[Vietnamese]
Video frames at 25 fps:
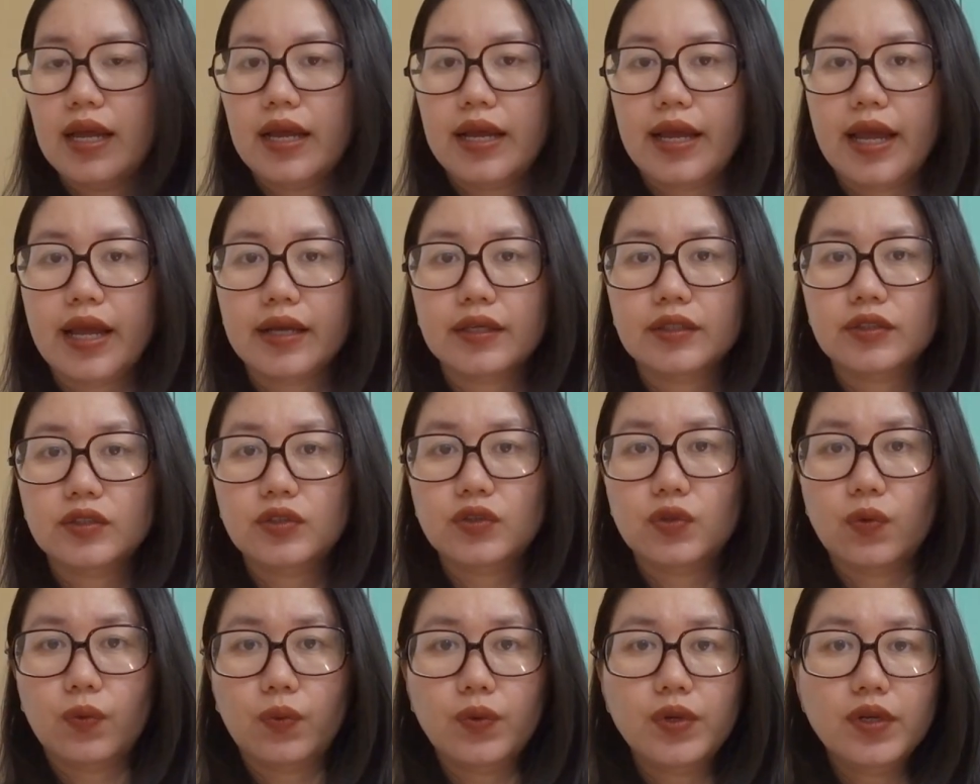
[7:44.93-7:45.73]
khăn
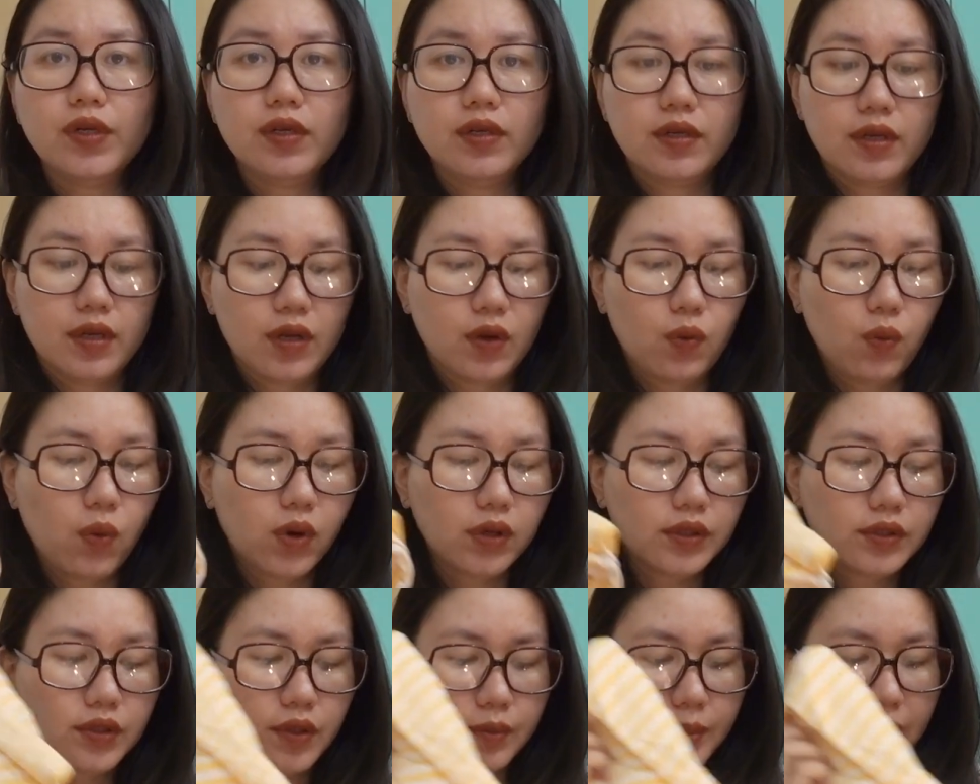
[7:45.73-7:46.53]
chuẩn để
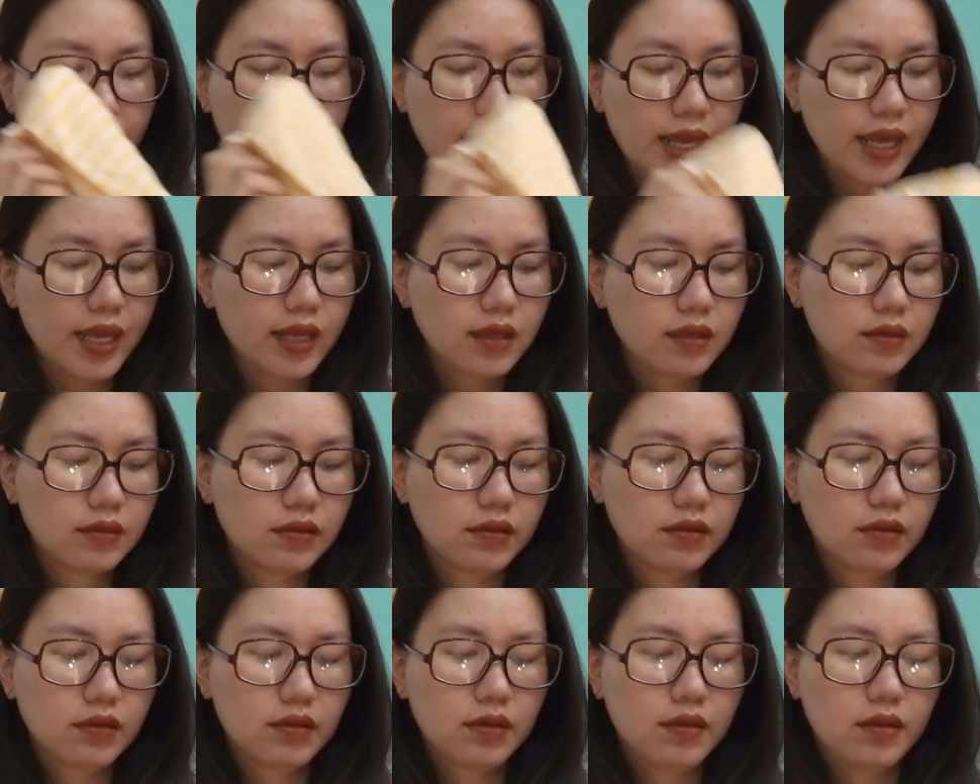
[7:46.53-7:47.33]
quấn cho bé
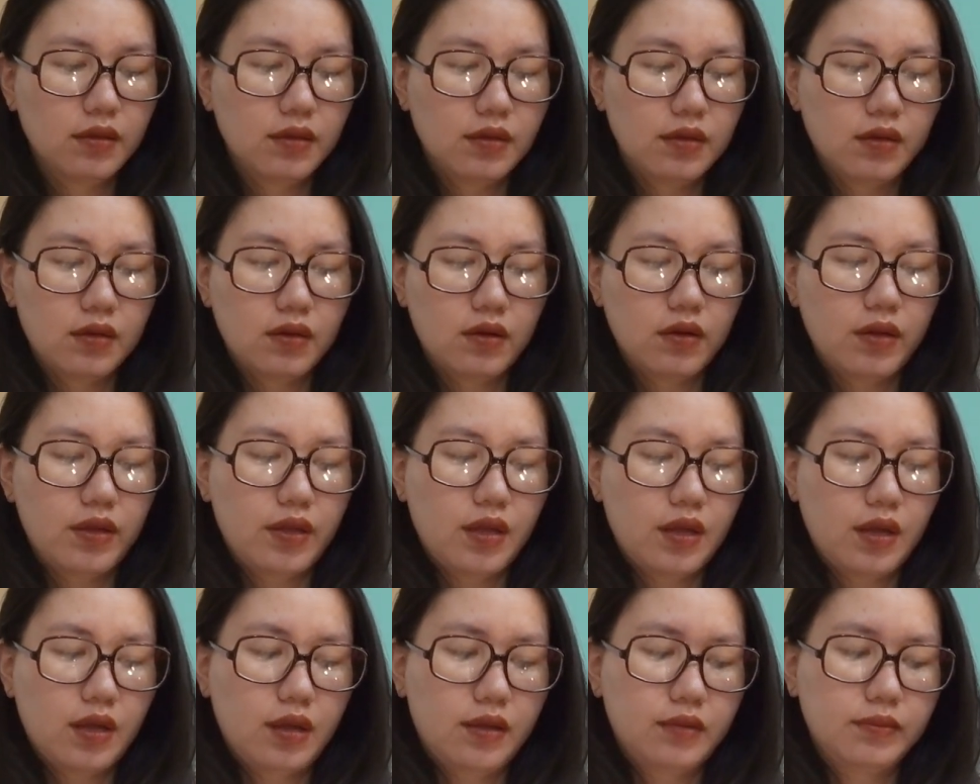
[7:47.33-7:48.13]

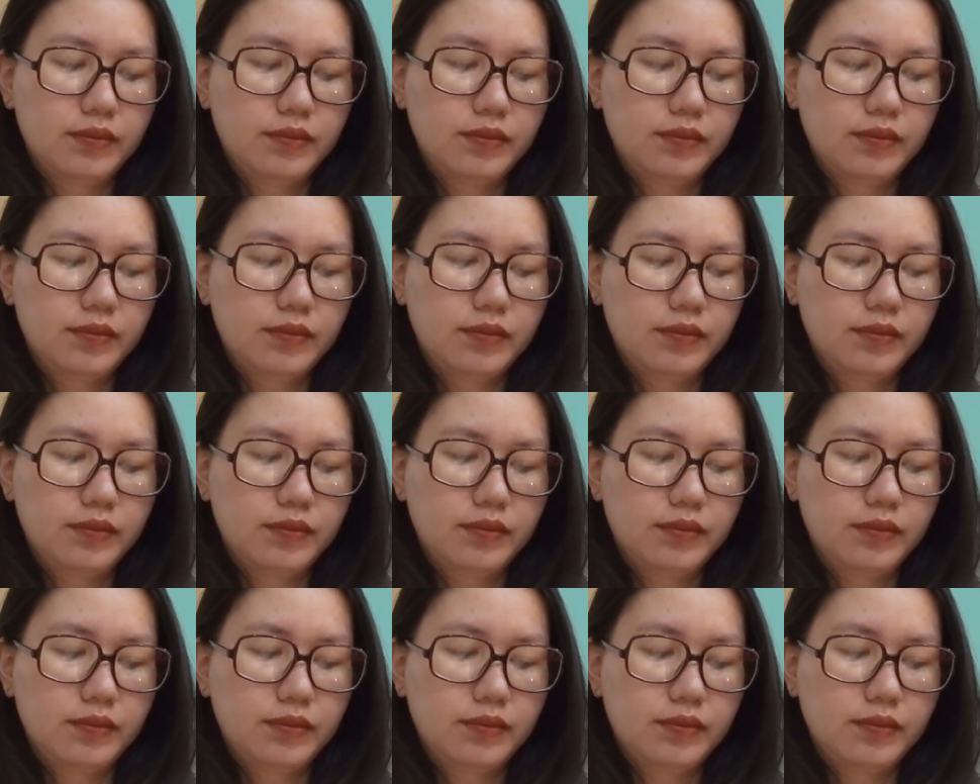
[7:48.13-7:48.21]
rồi à,